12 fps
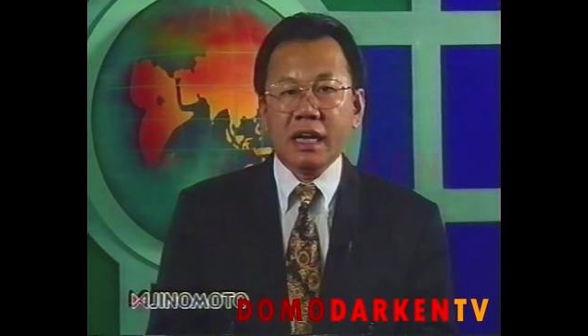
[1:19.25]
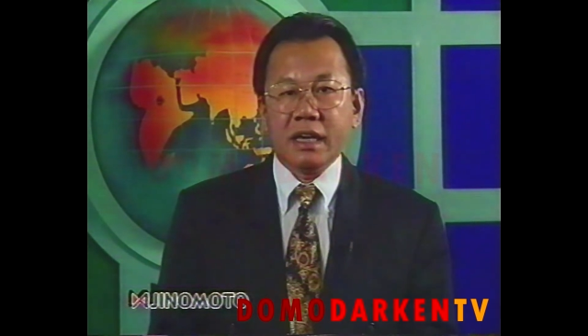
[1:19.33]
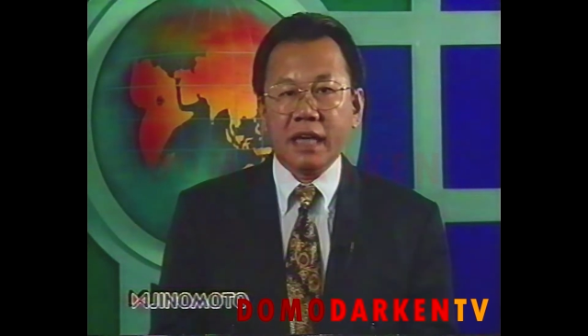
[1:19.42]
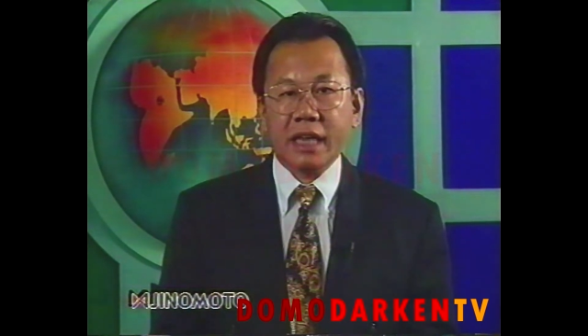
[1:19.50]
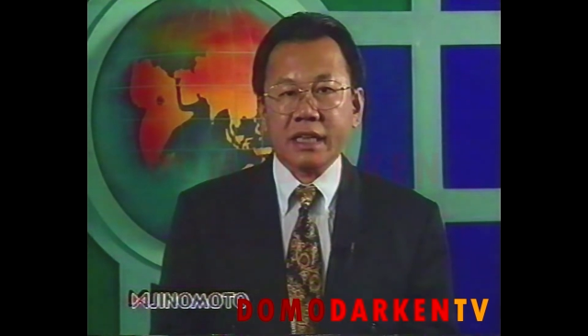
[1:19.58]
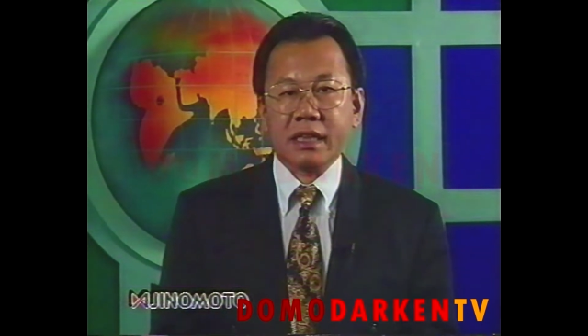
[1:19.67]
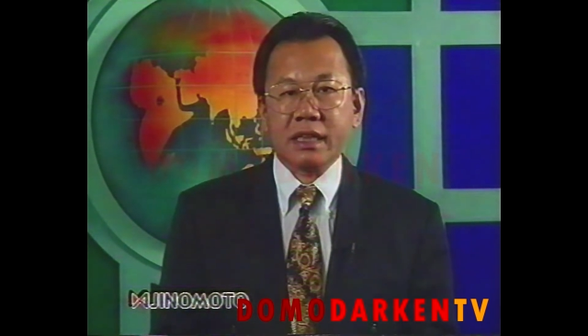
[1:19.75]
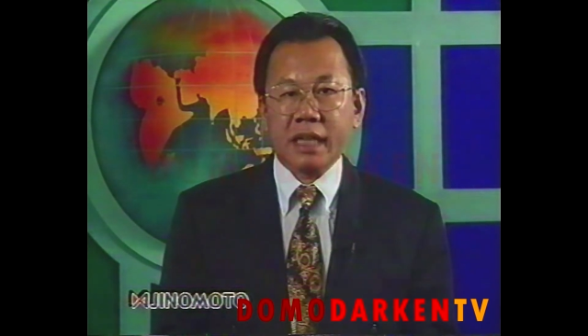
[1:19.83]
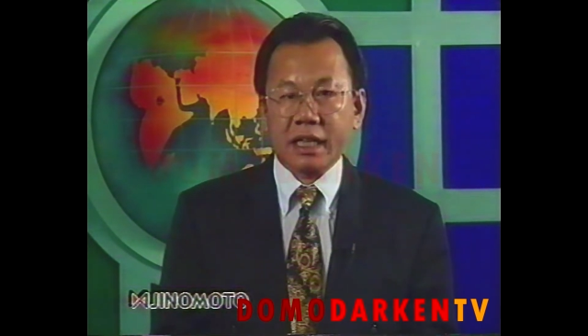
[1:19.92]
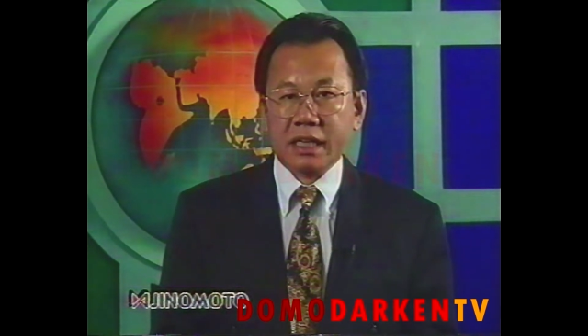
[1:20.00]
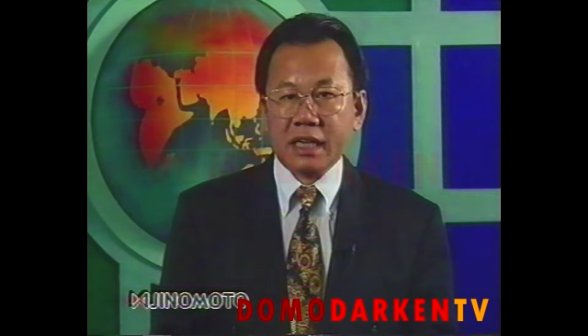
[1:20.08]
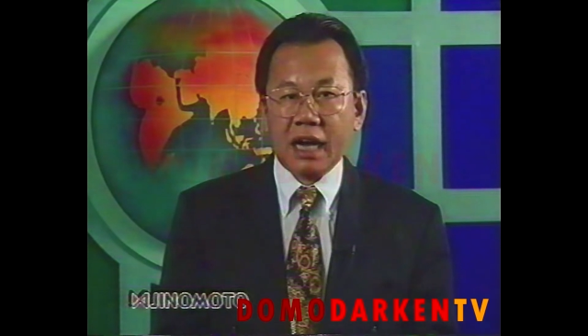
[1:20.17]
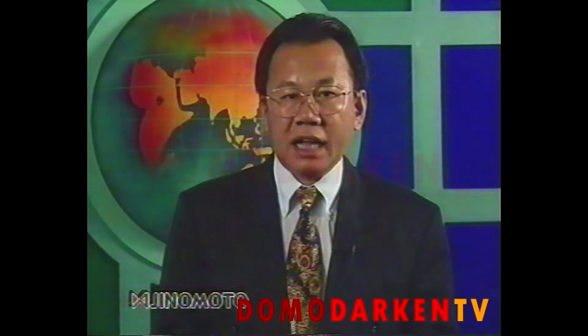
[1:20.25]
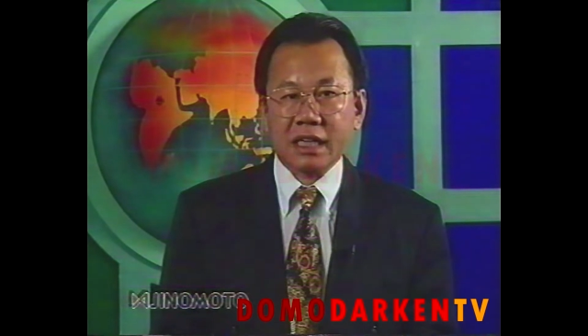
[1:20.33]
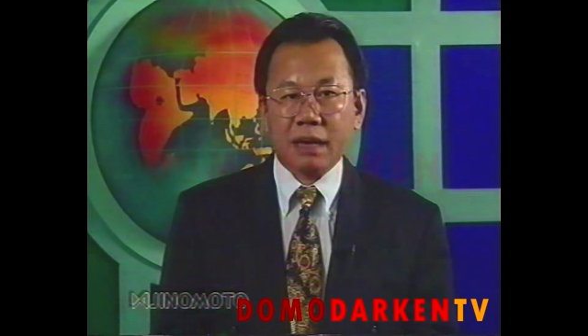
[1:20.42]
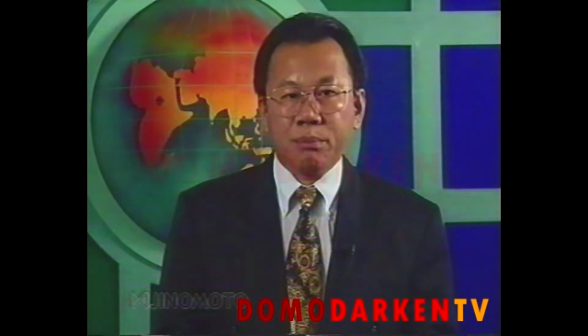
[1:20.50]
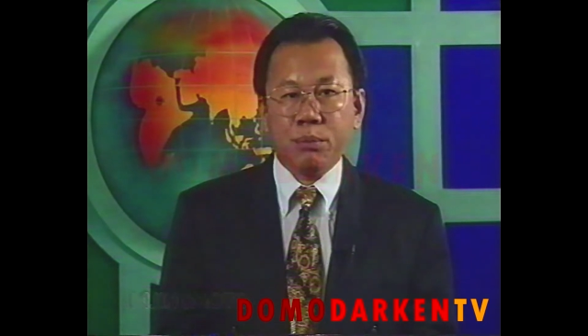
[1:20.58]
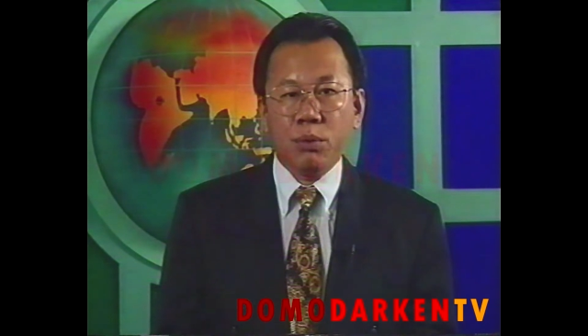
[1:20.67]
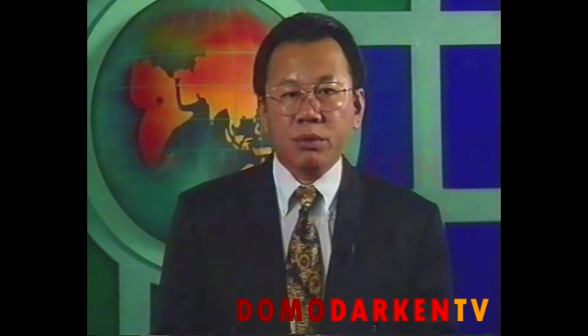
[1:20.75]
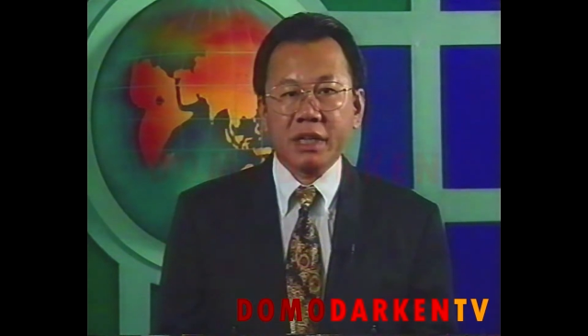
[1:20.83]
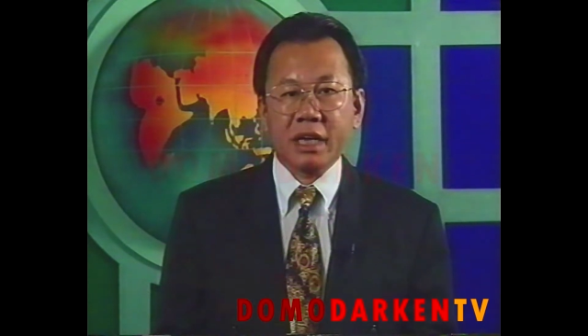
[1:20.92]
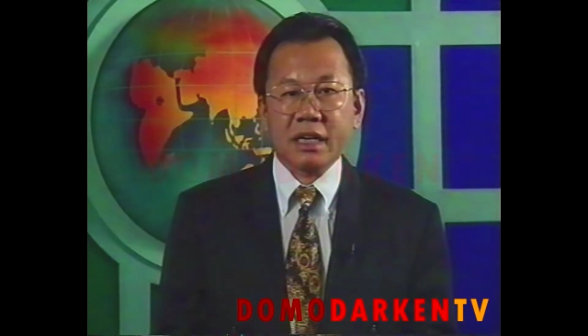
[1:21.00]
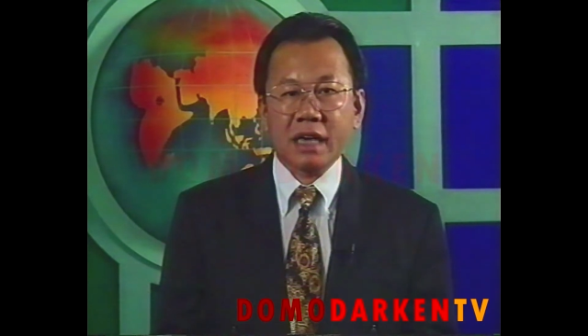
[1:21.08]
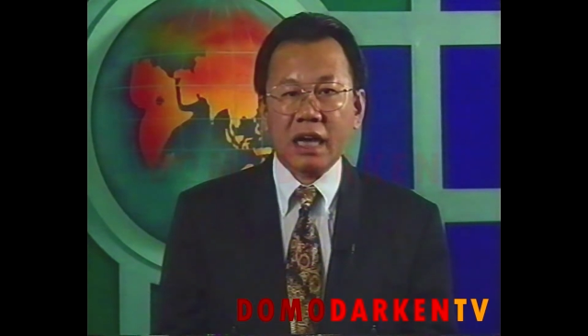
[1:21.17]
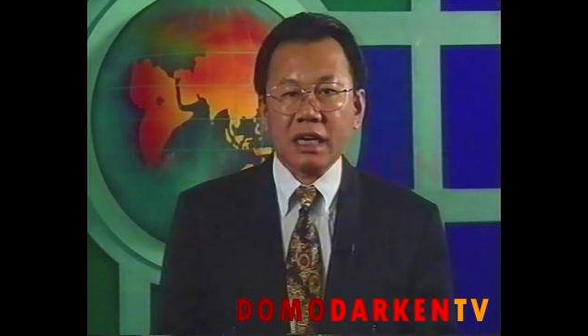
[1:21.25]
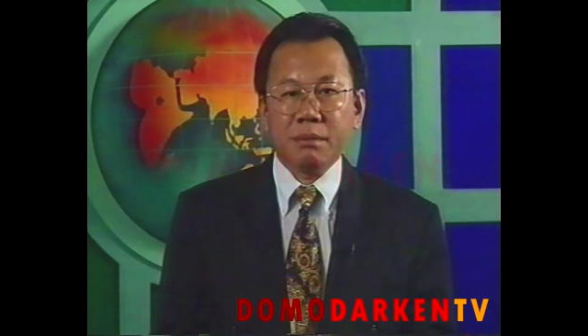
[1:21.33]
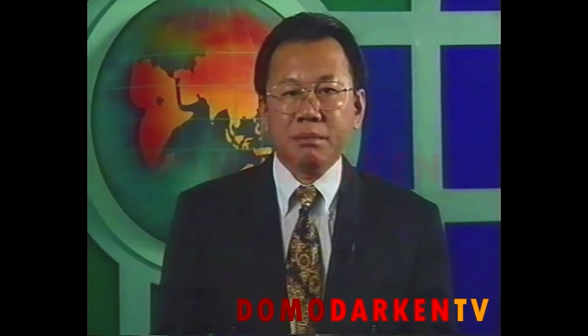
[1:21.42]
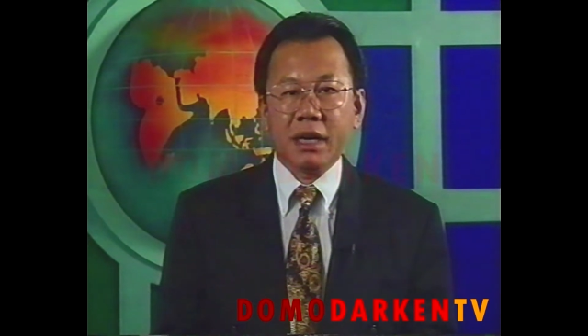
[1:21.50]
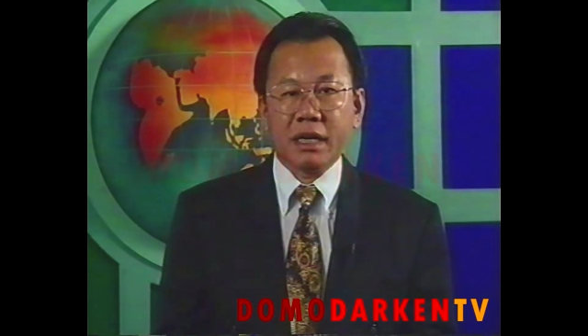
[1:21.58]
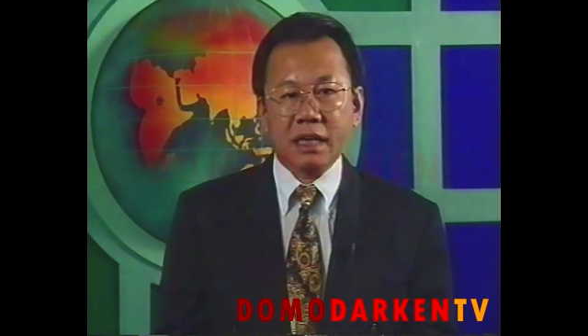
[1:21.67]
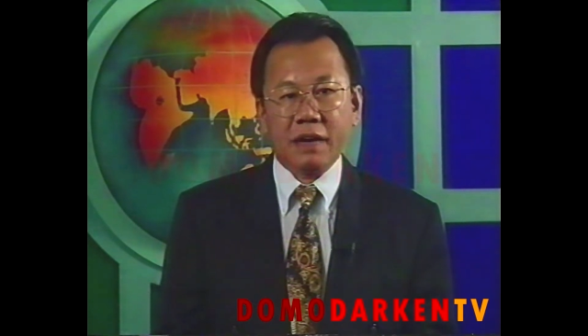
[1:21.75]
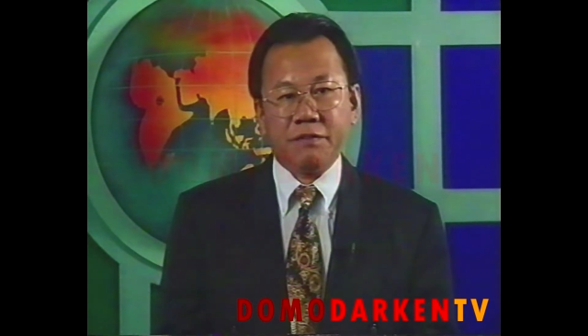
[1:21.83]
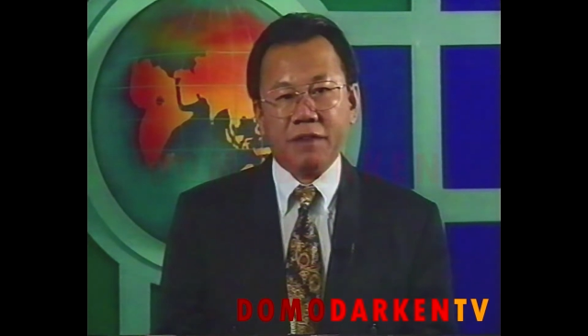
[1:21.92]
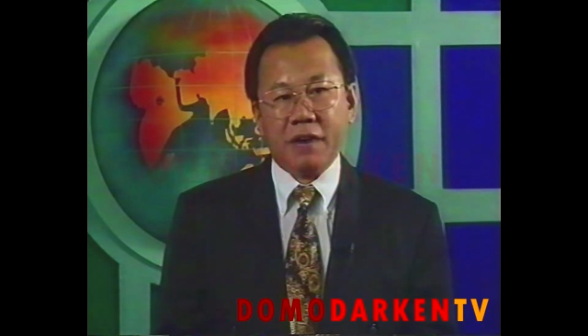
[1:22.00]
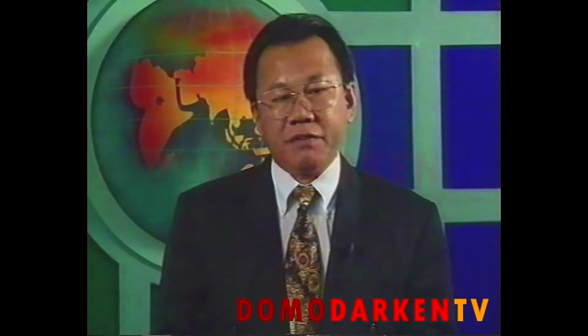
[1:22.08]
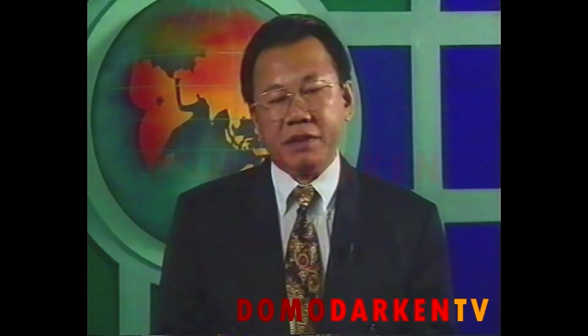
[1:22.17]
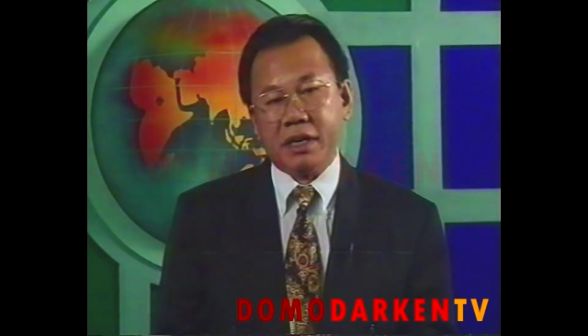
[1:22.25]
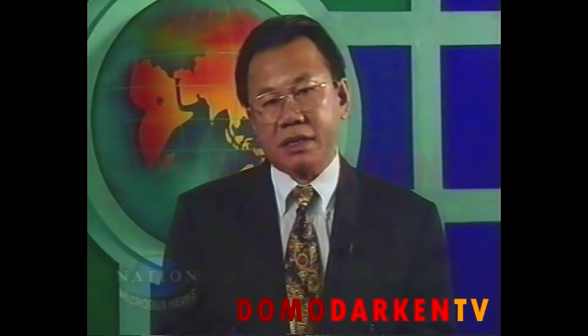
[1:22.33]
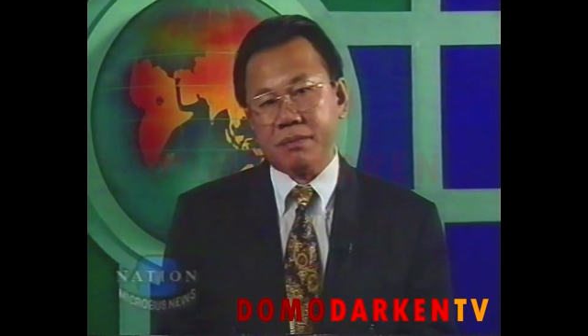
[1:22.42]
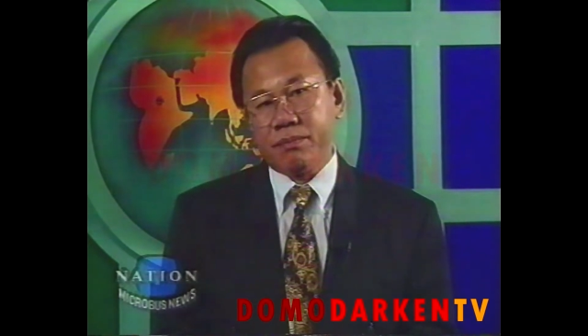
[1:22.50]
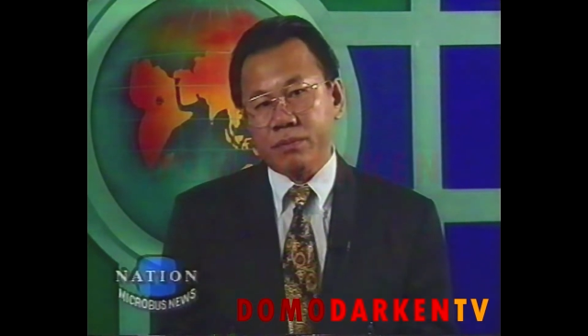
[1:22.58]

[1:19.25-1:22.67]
และเด็ดขาดกับผู้ที่กล้าละเมิดและฝ่าฝืน